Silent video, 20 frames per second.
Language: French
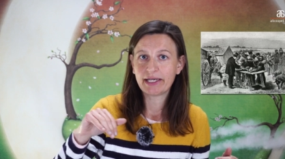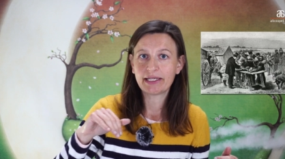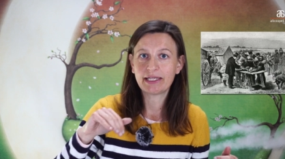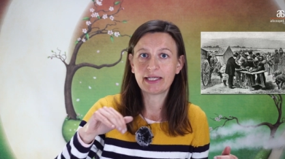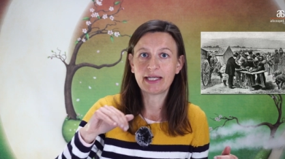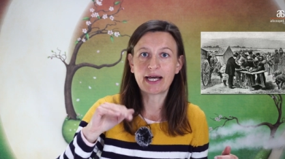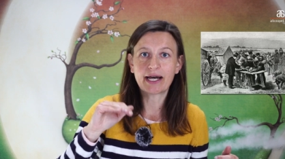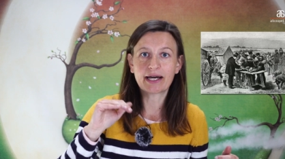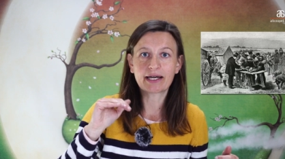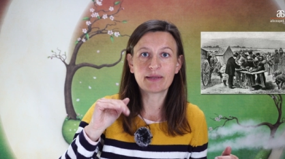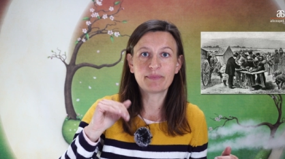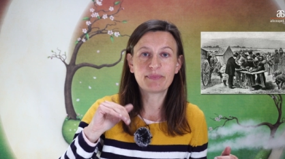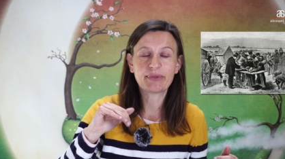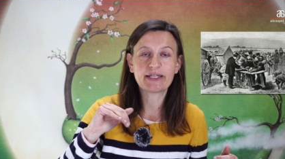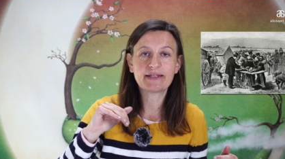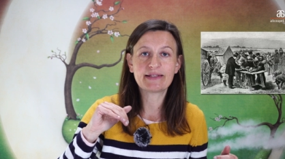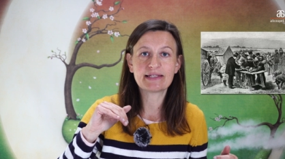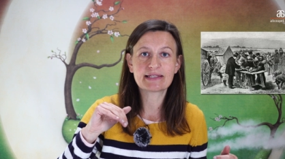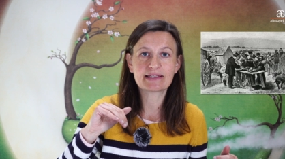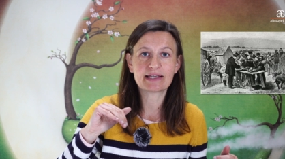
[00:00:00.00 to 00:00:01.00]
Il a
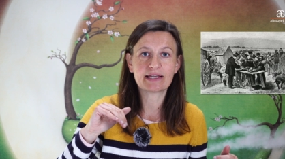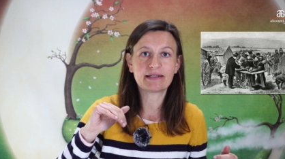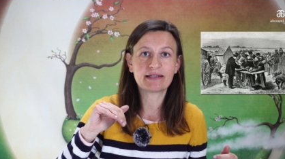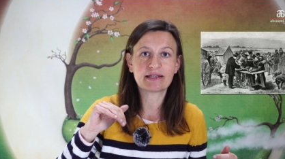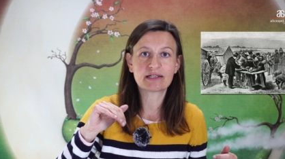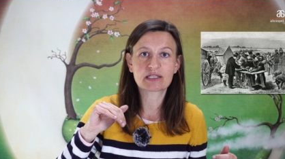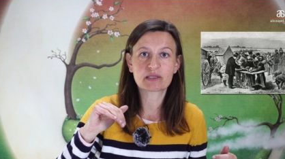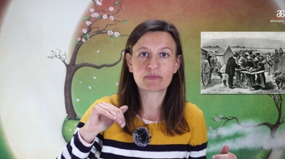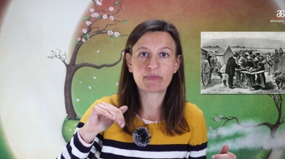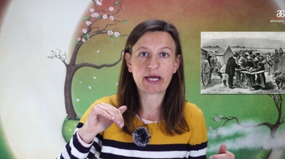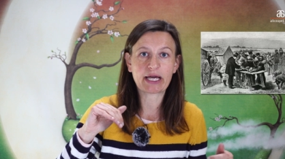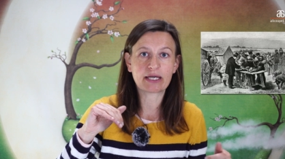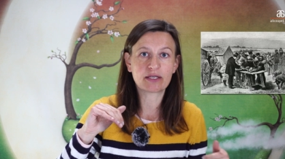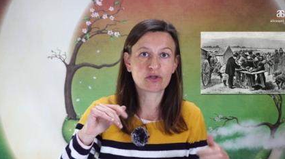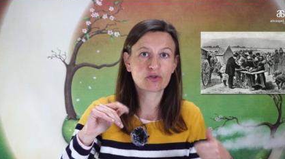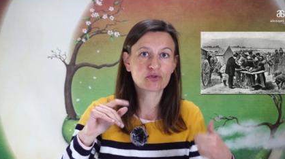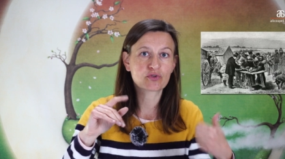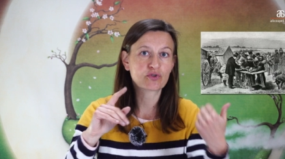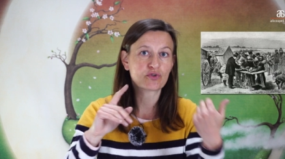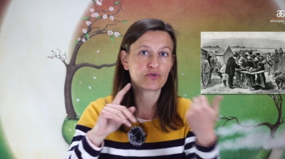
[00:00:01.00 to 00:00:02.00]
répété cette
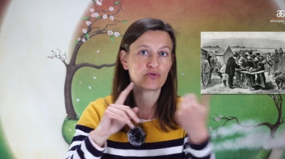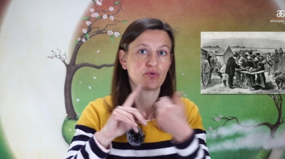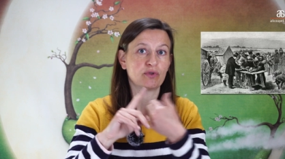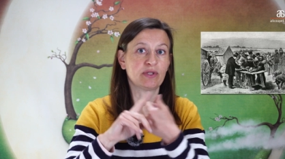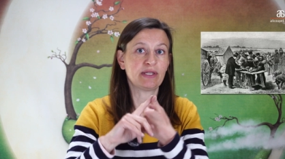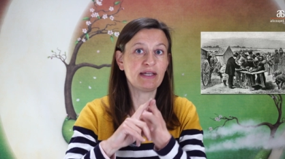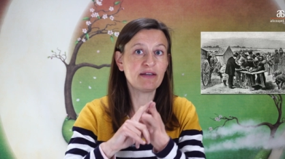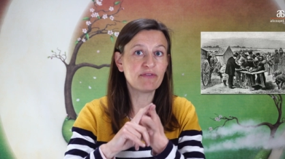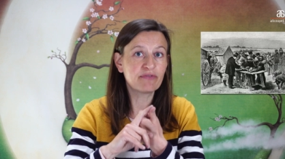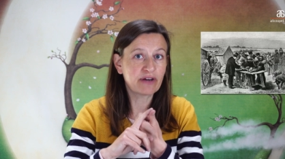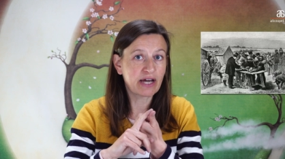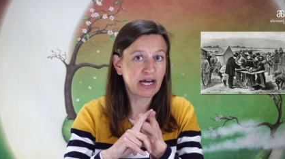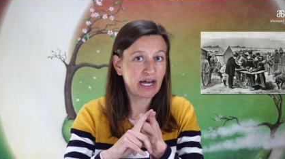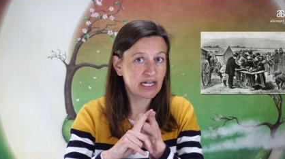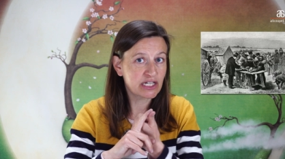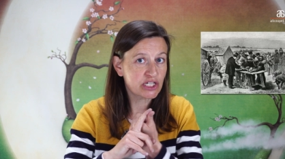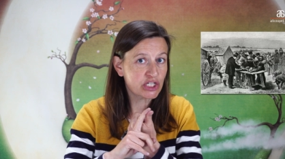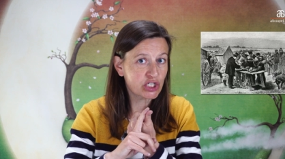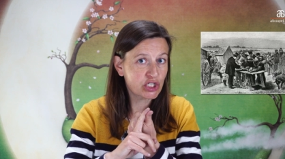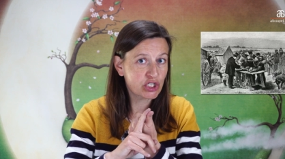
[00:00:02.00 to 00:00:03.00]
expérience sur des
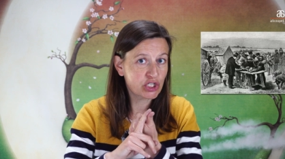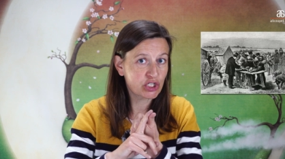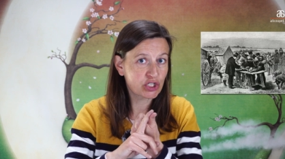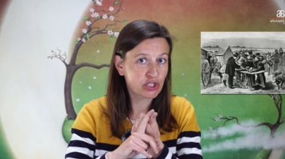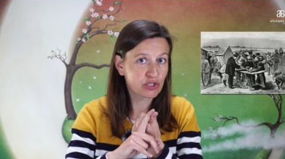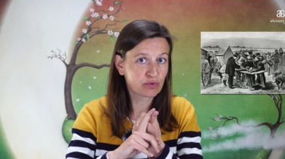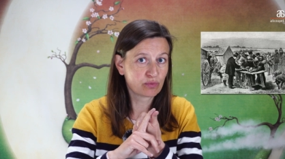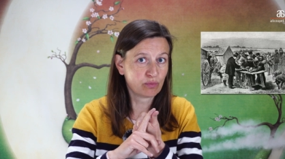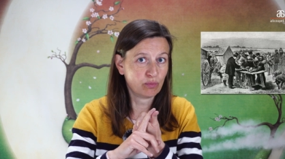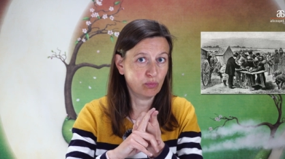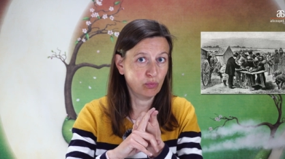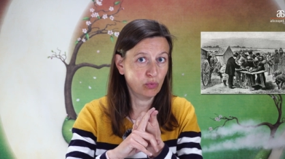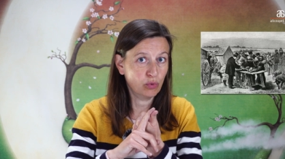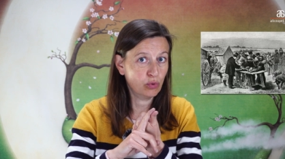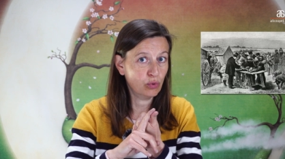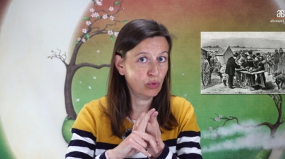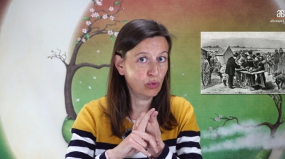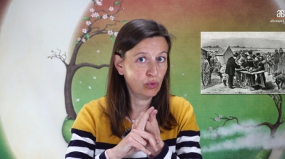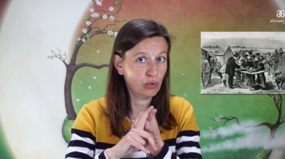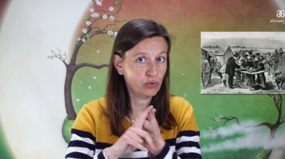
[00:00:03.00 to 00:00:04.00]
vaches,
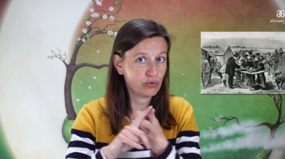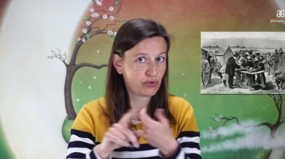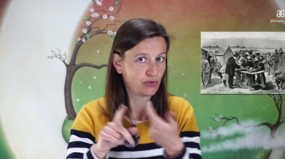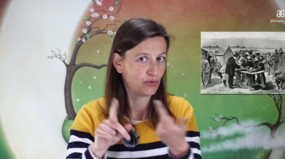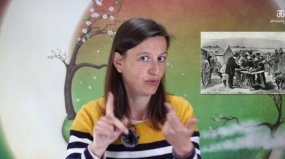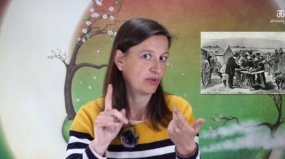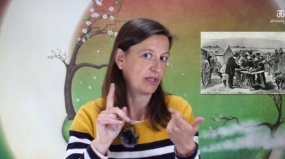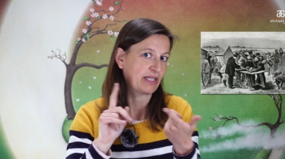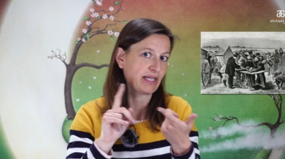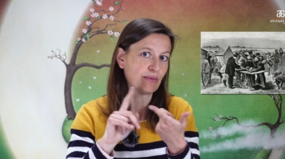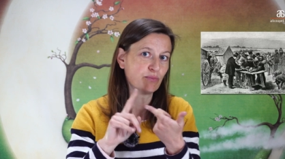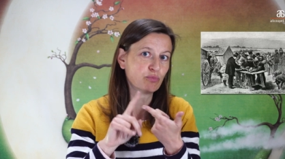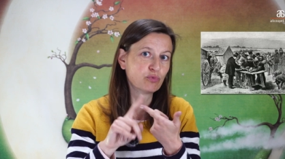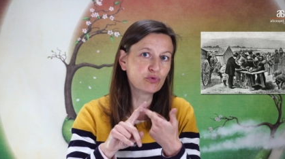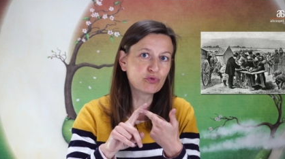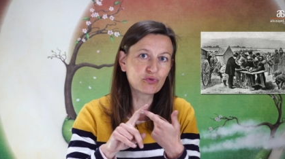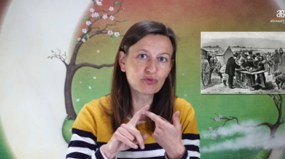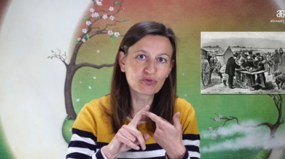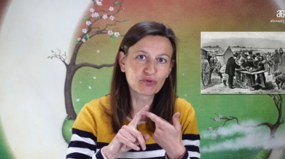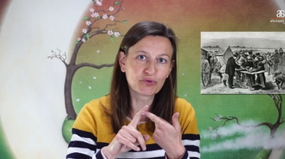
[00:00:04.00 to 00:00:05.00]
sur des
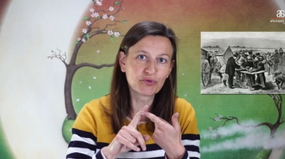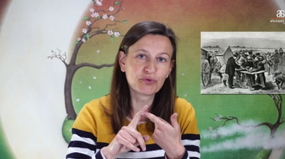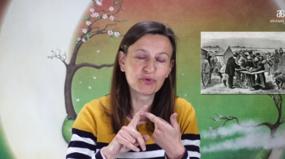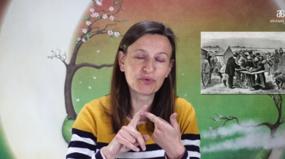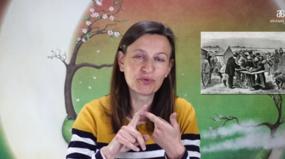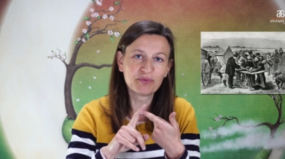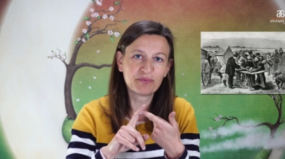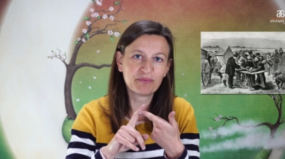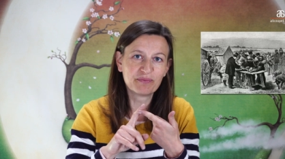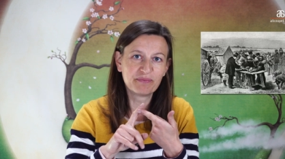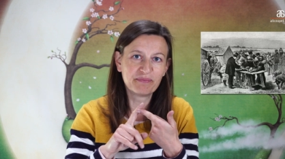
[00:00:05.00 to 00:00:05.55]
moutons